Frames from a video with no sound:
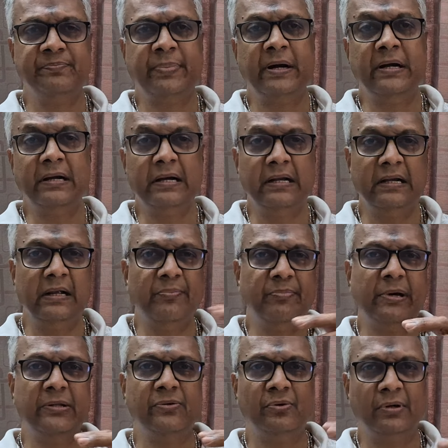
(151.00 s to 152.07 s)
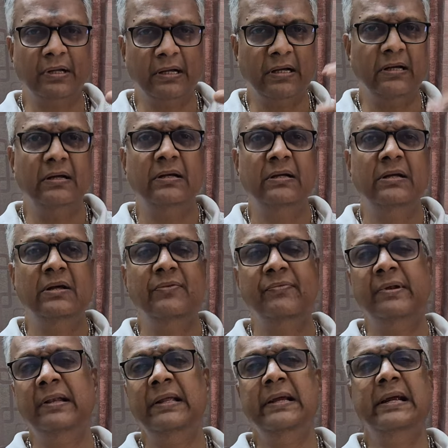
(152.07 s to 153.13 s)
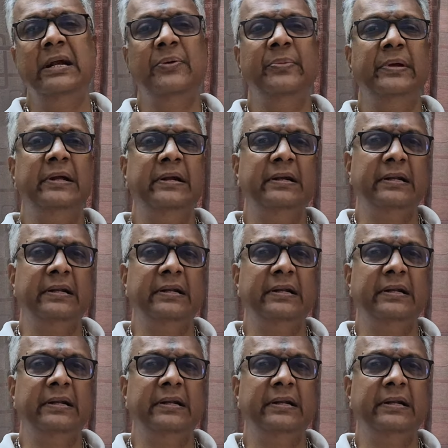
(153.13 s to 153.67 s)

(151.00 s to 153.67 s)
பங்குகள்லாம் பார்த்தோன்னா வெள்ளிக்கிழமை